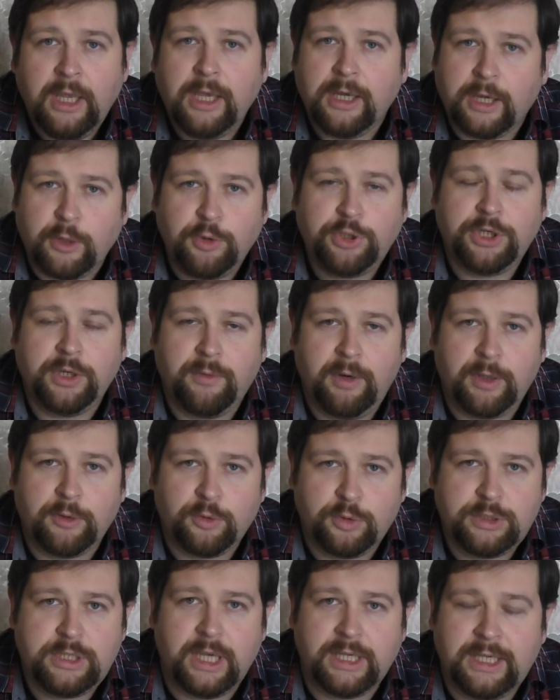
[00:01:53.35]
Короче говоря,
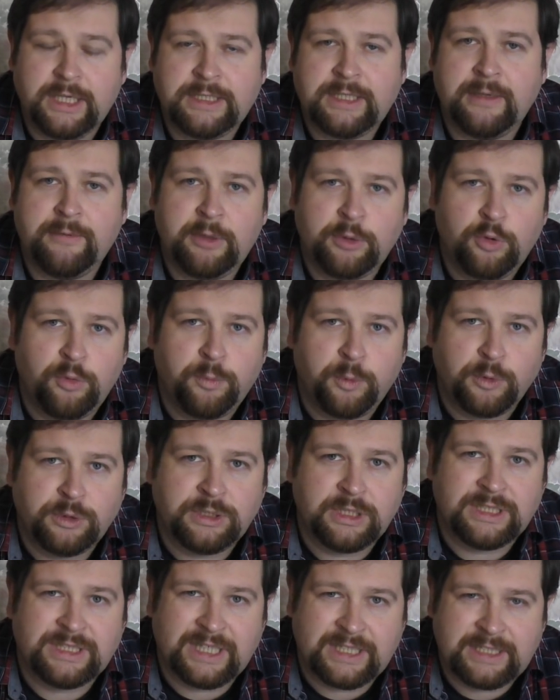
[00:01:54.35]
друзья, я советую
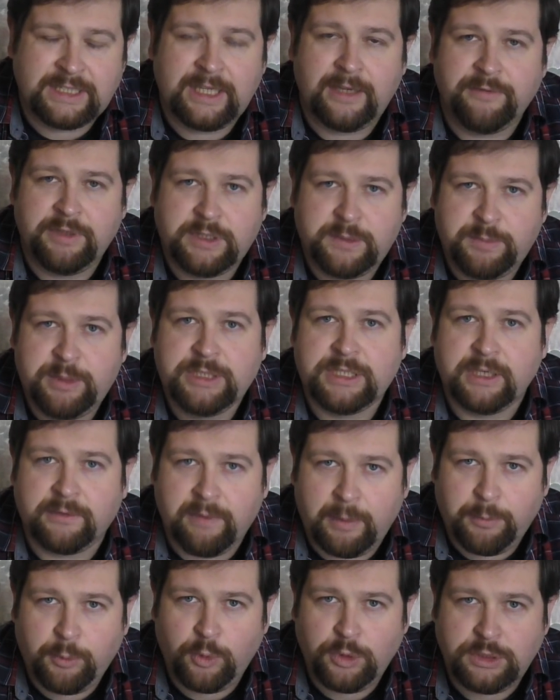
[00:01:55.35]
просто составить список
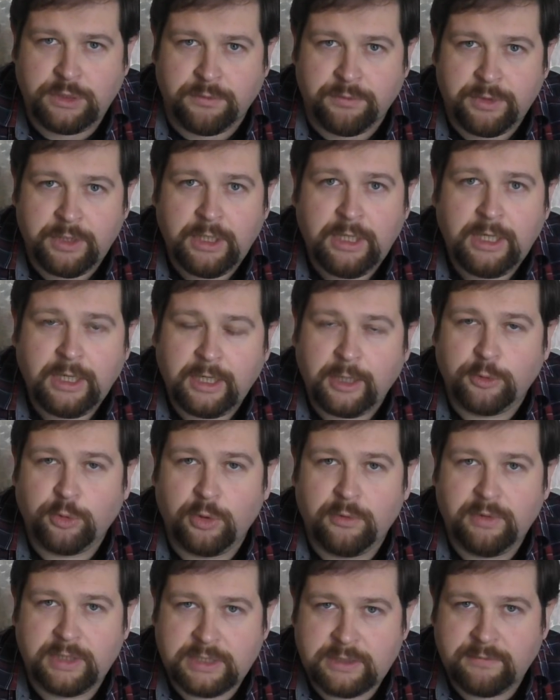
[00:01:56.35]
вопросов,
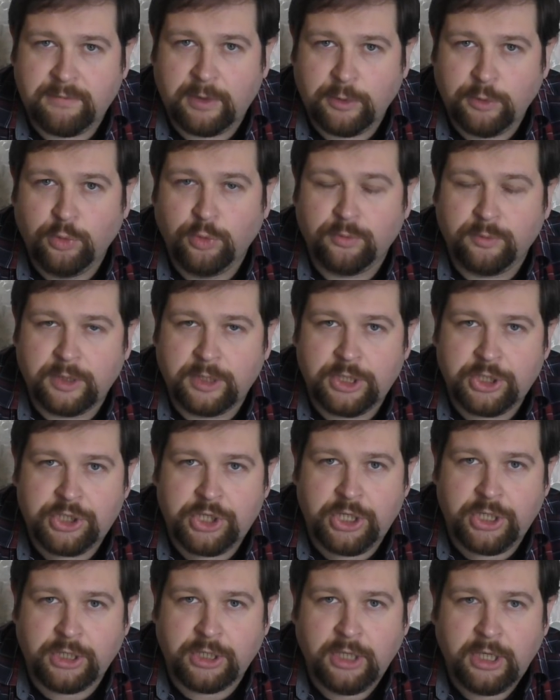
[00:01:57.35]
которые вас волнуют в
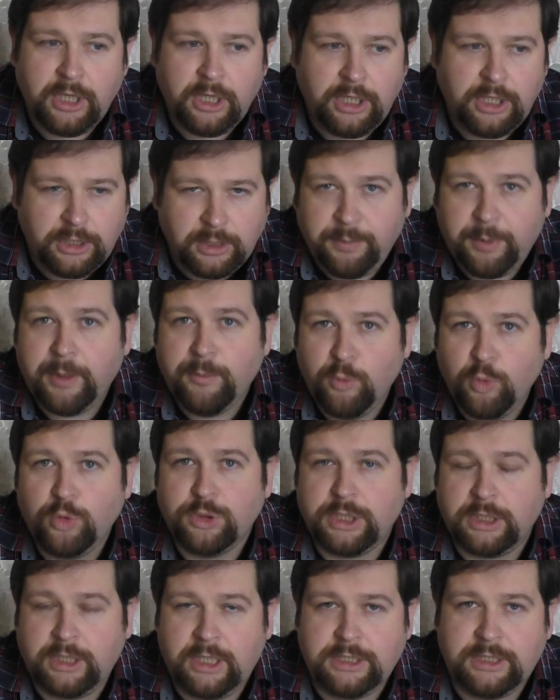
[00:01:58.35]
отношениях, и напрямую
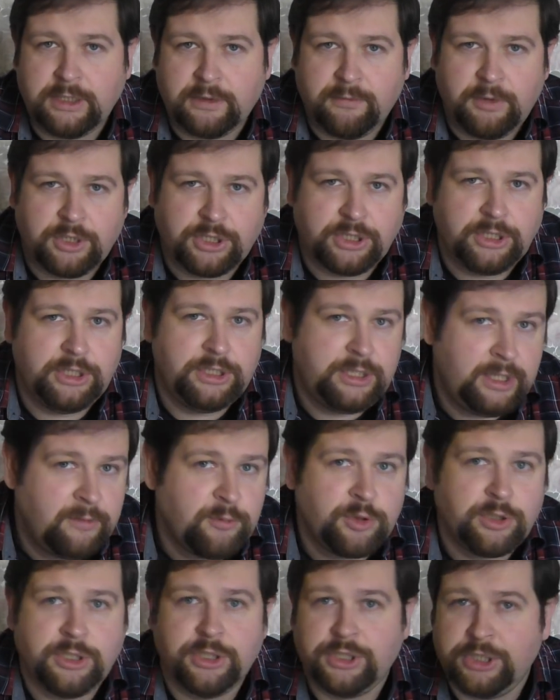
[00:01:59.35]
задать их вашей
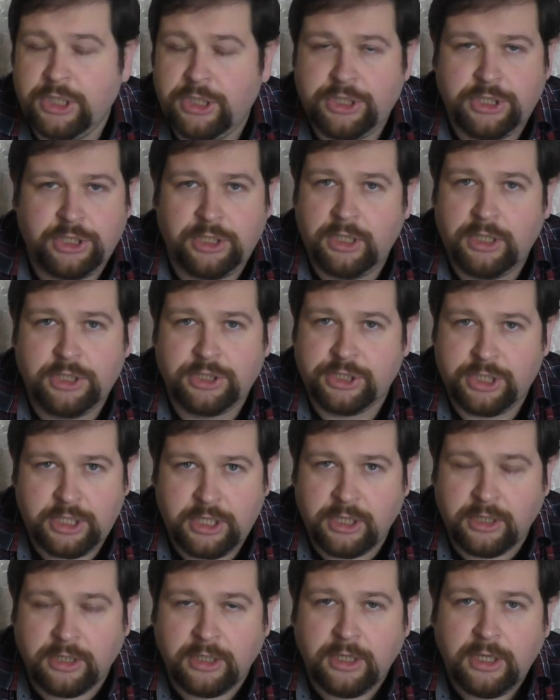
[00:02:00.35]
девушке, женщине или
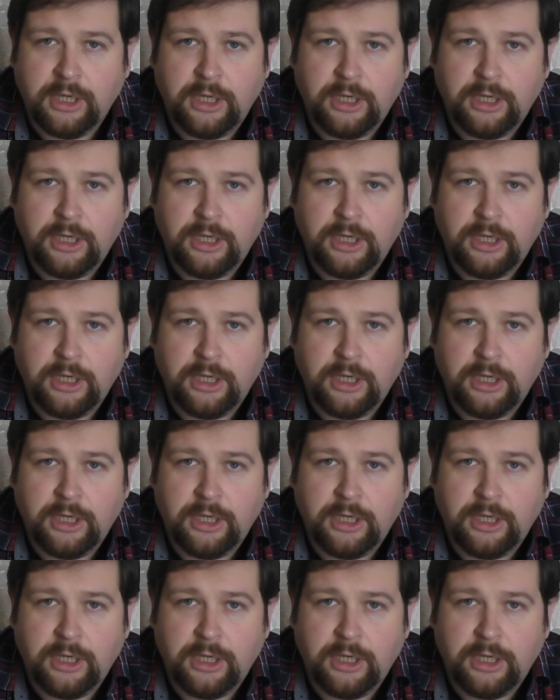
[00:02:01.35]
жене.